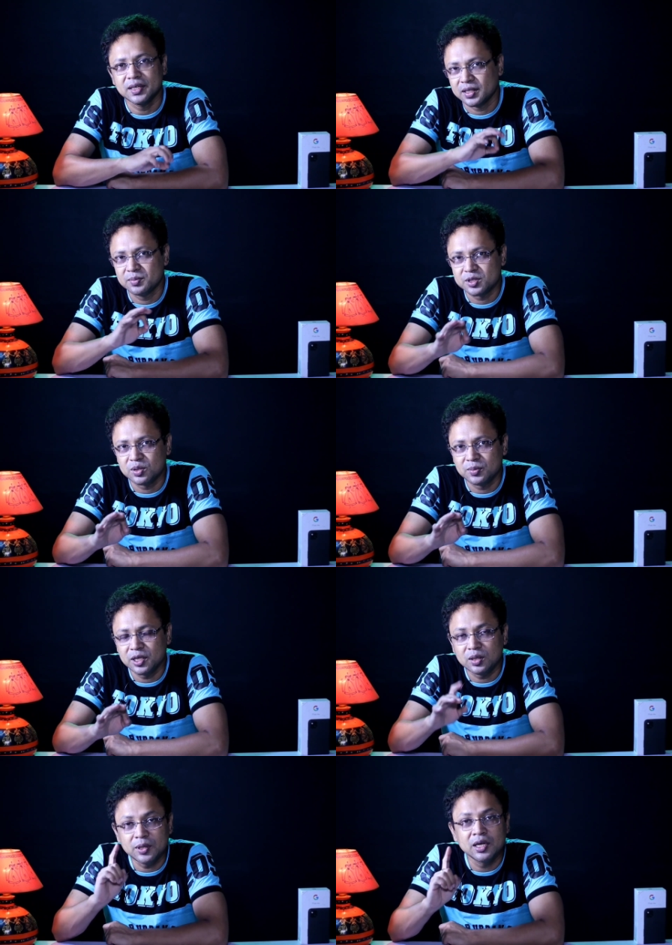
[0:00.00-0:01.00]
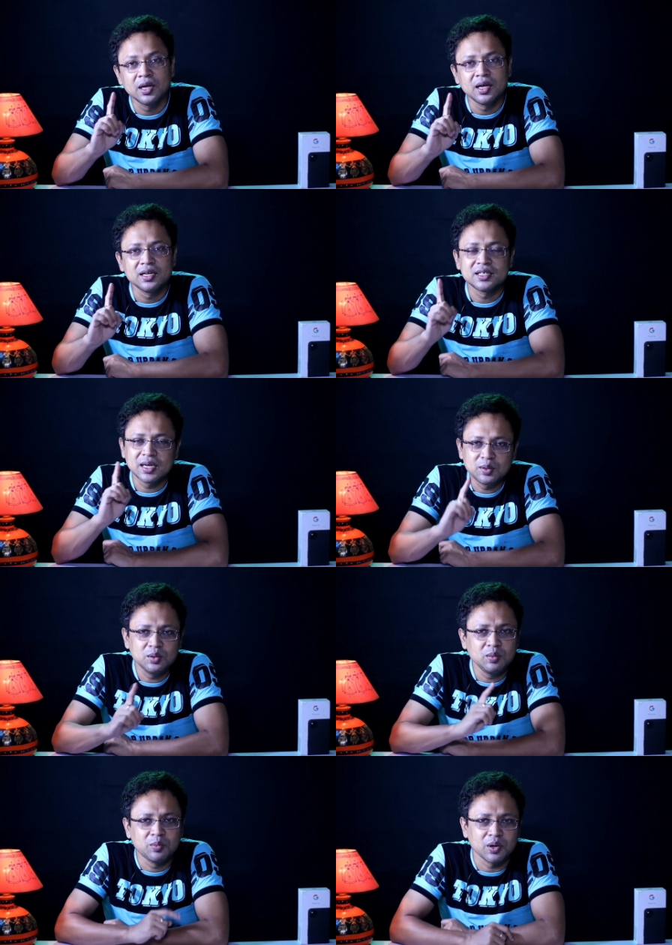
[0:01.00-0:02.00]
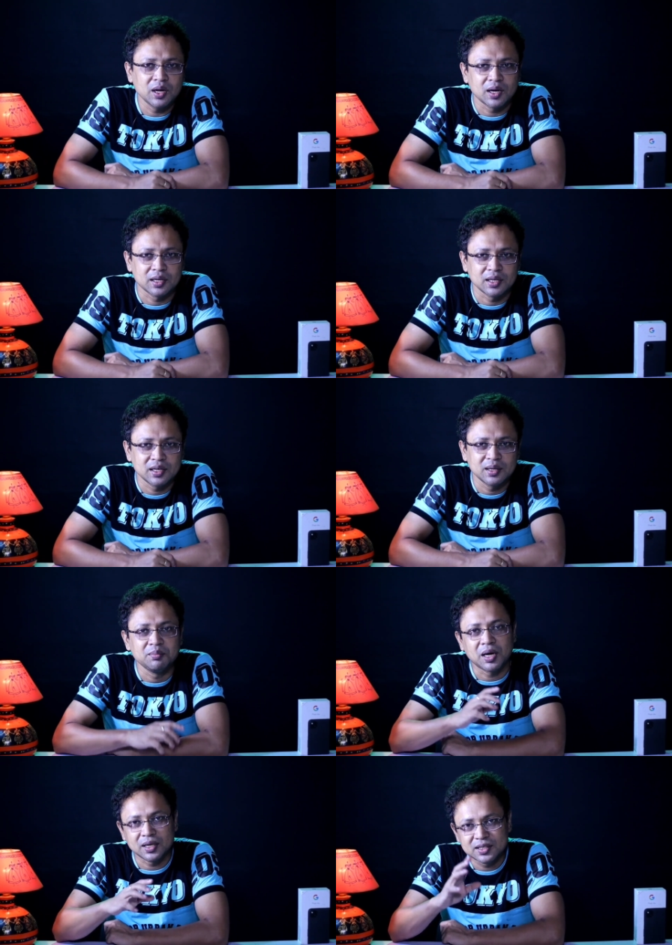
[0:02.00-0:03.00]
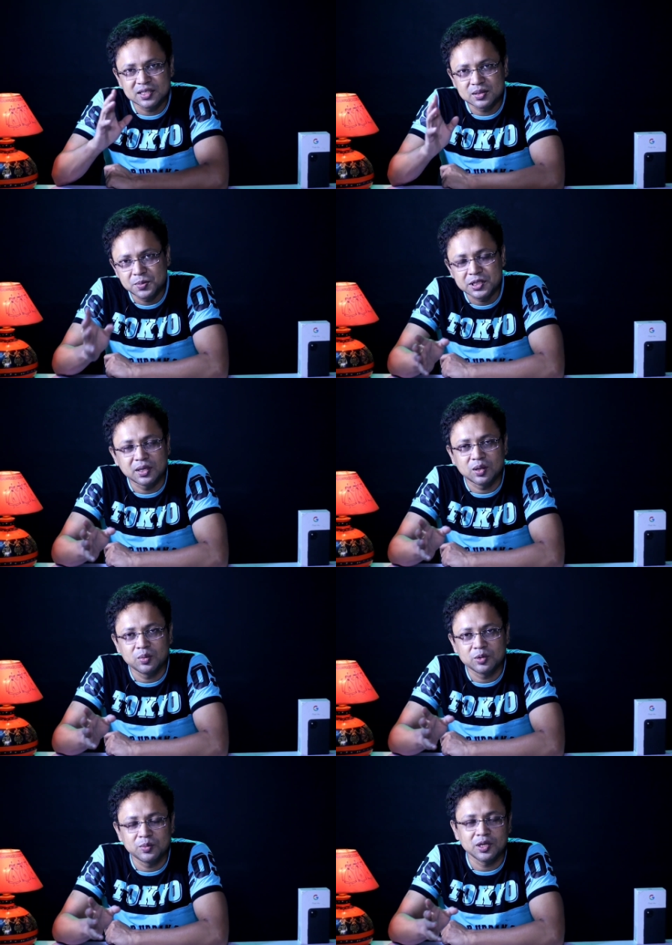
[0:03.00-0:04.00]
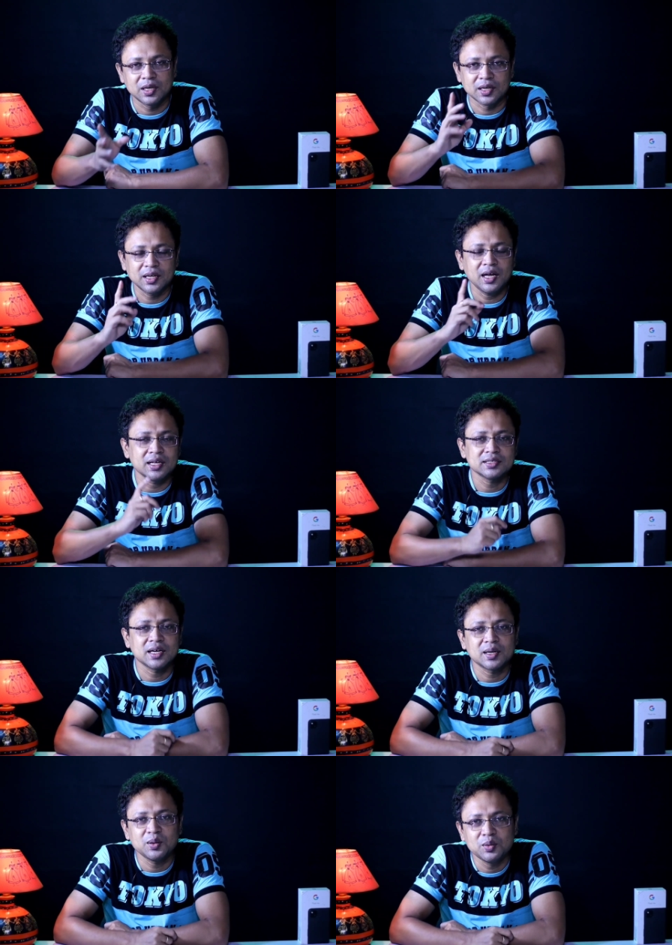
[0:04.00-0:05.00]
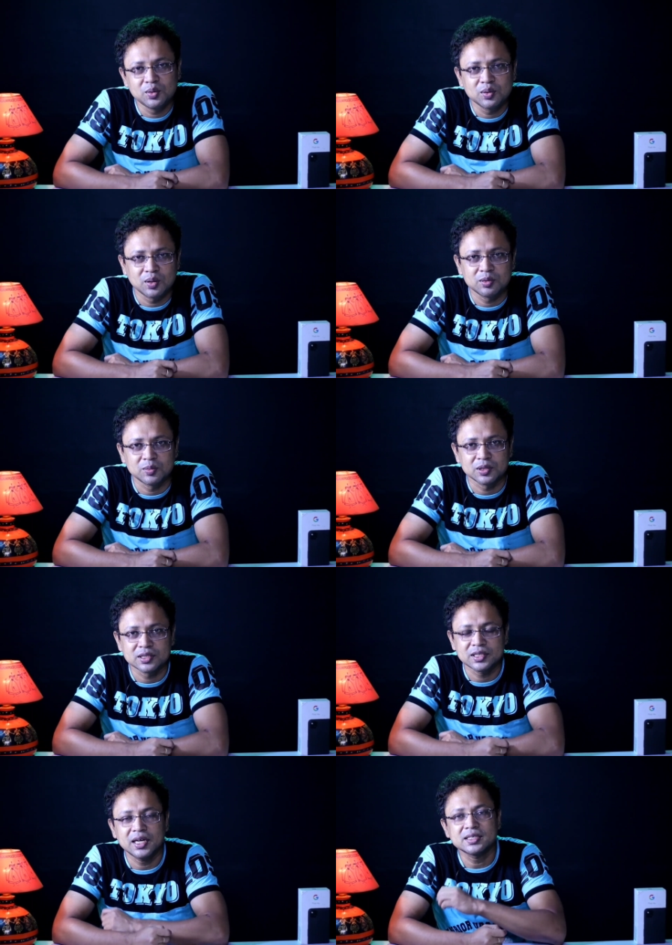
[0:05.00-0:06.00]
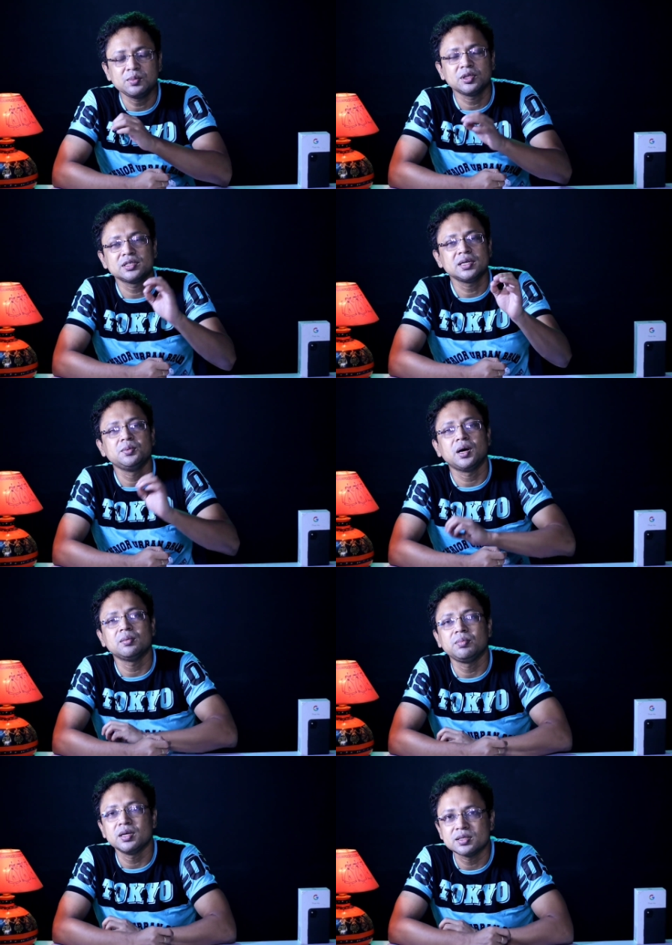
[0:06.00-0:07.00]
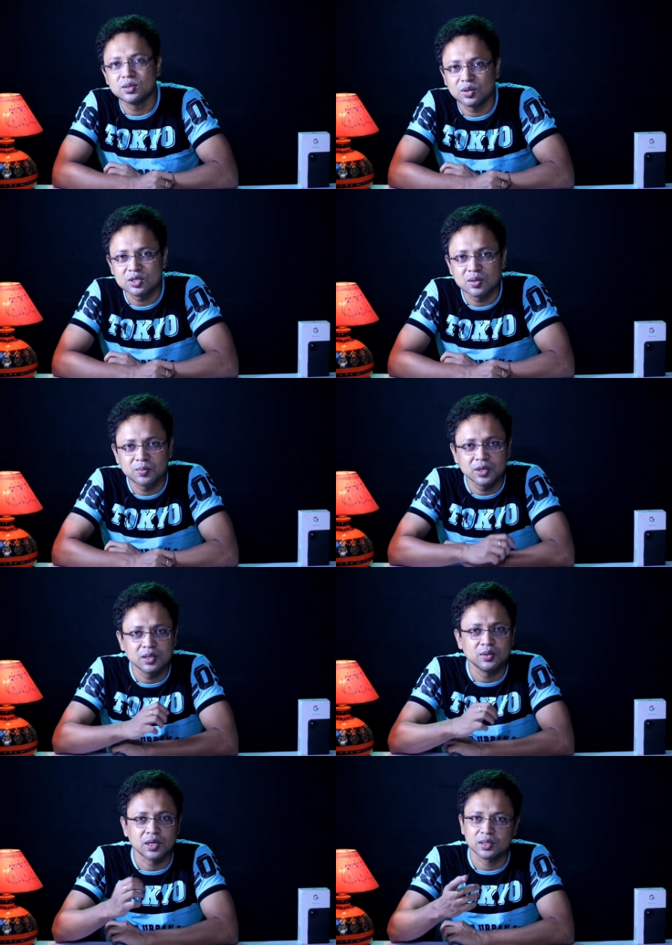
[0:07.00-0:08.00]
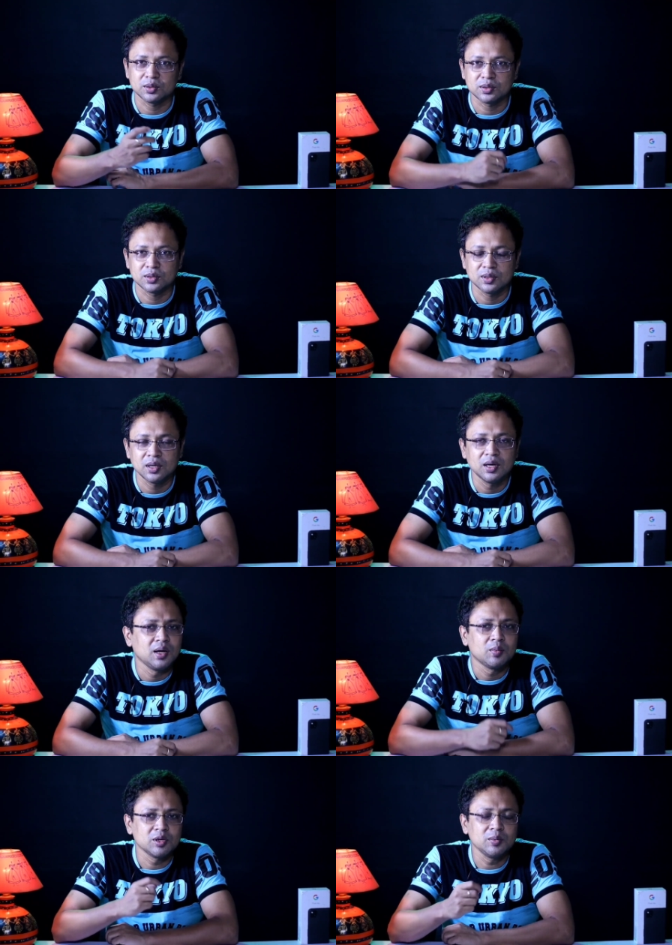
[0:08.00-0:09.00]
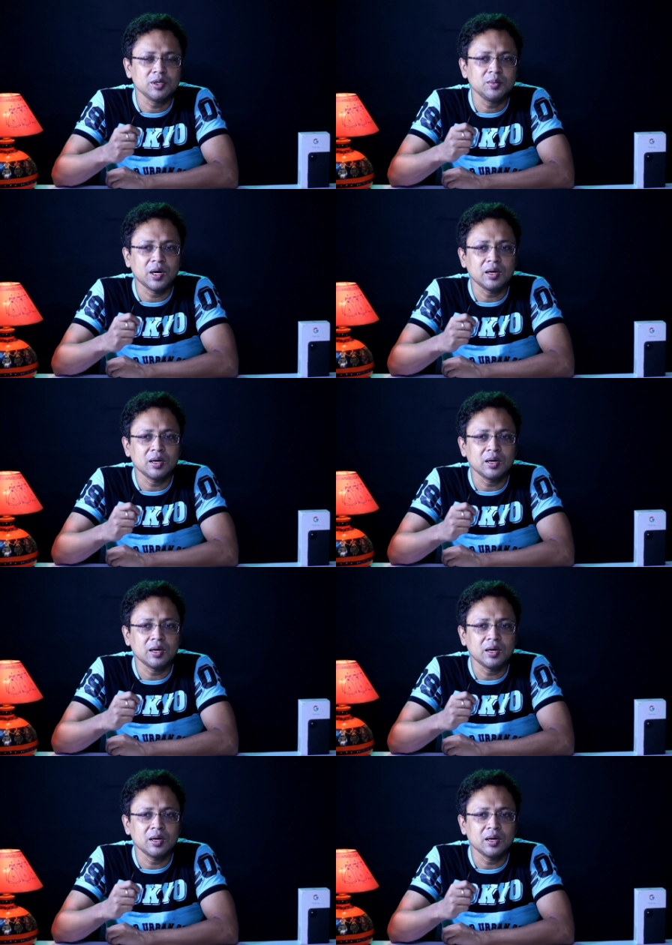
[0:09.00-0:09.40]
আছে দেখতে মিস করবে না তবে সেগুলো বলার আগে বাংলাদেশের স্পেশাল খবর বলার আগে আজকে একটা অন্য খবর বলতে চাই আজকে বলতে চাই ওয়ান প্লাস নট সম্পর্কে দু একটা তথ্য প্রথমত